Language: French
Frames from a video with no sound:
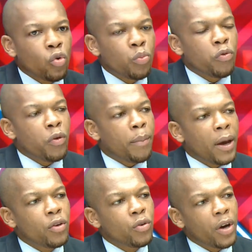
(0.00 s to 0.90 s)
ne pouvait pas
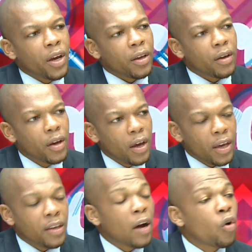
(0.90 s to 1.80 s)
ignorer. Et
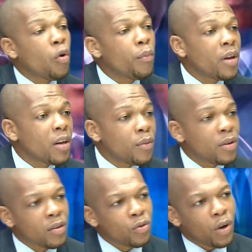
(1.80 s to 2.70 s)
il y a combien de
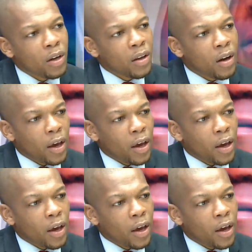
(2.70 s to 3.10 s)
ministres du Katanga